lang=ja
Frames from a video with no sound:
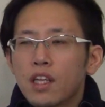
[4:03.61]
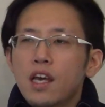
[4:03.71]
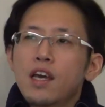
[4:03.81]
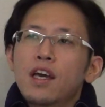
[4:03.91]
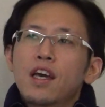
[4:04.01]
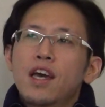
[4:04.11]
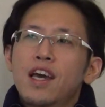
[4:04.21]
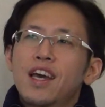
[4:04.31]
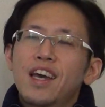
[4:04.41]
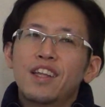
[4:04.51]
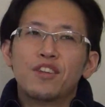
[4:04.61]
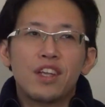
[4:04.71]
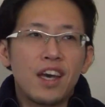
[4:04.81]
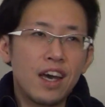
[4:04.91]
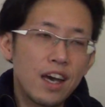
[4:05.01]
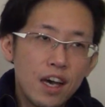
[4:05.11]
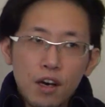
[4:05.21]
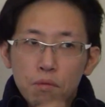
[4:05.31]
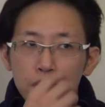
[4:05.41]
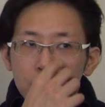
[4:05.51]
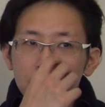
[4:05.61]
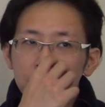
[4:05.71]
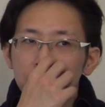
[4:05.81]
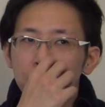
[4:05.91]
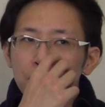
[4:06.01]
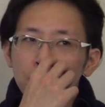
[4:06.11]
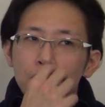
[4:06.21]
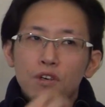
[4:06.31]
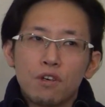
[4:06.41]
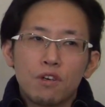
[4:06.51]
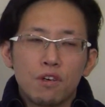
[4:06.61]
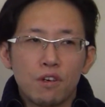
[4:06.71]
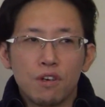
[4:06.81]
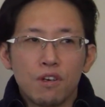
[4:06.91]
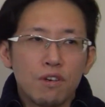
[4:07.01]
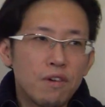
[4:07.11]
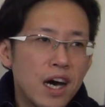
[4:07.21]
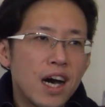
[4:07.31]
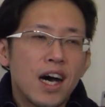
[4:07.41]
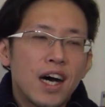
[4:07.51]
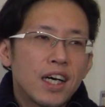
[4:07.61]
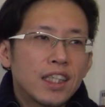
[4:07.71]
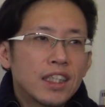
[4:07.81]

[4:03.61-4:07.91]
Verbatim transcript: でえー、っとね僕の事務所は